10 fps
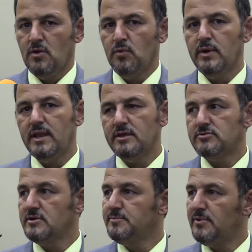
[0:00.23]
o
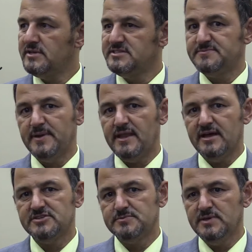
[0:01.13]
eleitor pode
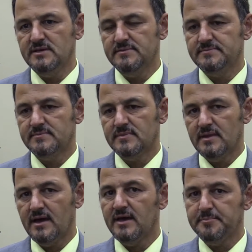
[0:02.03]
esperar de mim
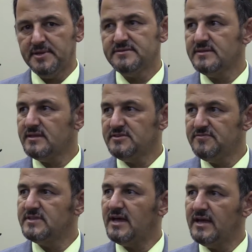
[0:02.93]
a
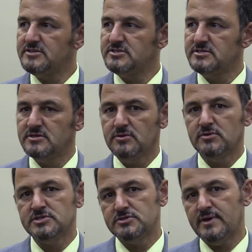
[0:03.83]
representatividade.
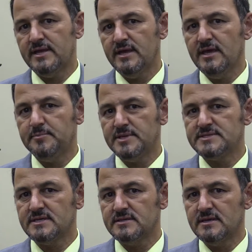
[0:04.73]
Continuarei
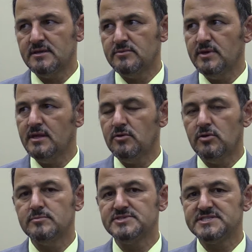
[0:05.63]
representando ele
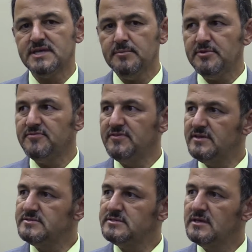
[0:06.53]
como sempre
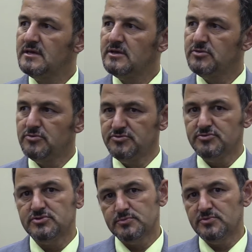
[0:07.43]
fiz nos
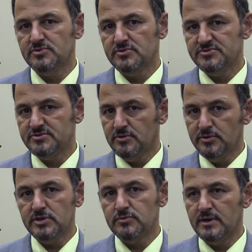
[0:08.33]
últimos
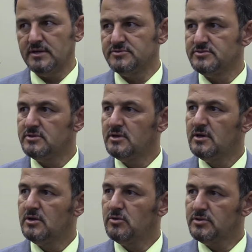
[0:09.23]
oito anos,
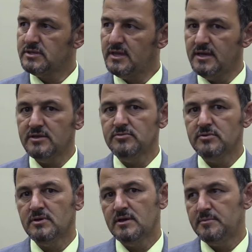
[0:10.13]
lutando
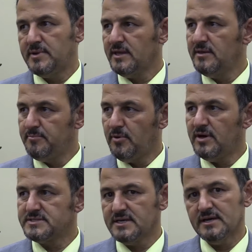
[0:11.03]
para que
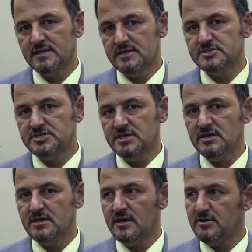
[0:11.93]
possa
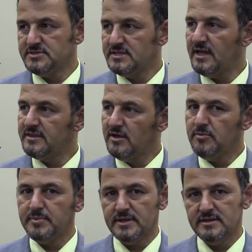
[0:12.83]
garantir ao
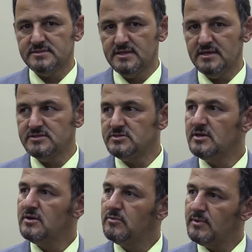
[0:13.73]
cidadão paraisense
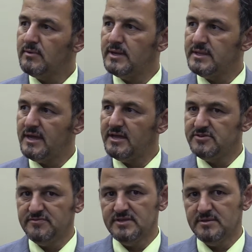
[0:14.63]
uma qualidade
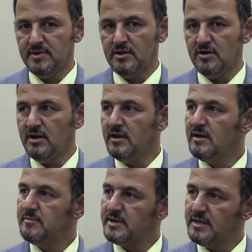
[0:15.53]
de vida melhor,
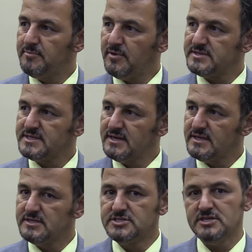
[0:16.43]
para que possa
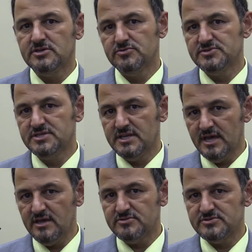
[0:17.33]
garantir que os
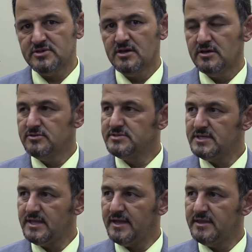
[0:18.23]
direitos do
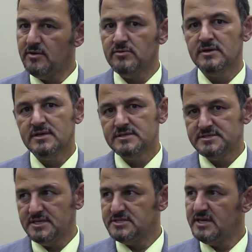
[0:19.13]
cidadão
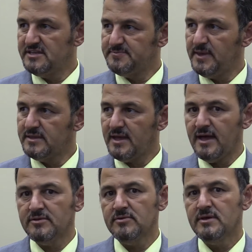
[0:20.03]
seja
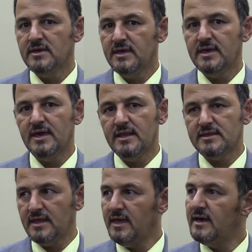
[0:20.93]
respeitado e que ele
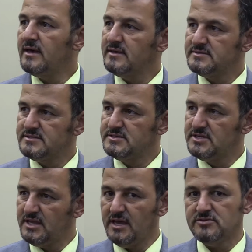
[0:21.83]
tenha esses
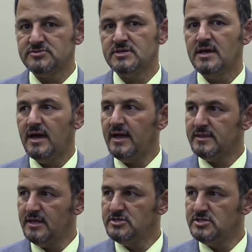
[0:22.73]
direitos
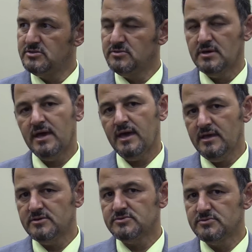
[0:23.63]
atendido. É
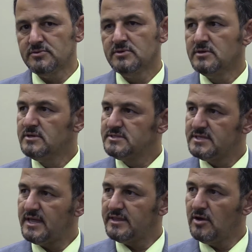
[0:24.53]
isso que o
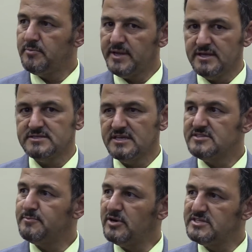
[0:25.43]
cidadão
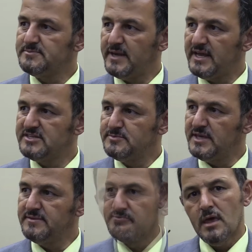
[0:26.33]
paraisense pode esperar de
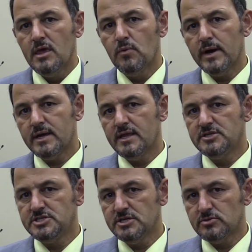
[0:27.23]
mim. Eu
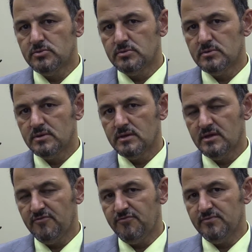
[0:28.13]
acredito
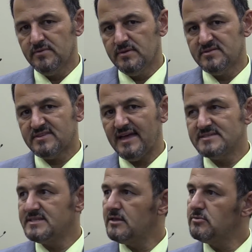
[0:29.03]
que está
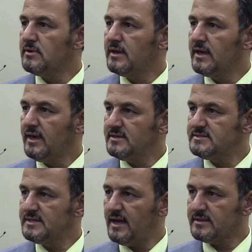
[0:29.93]
sendo
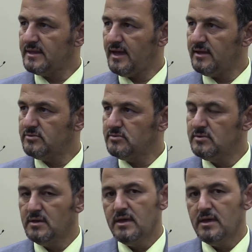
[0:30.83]
resgatado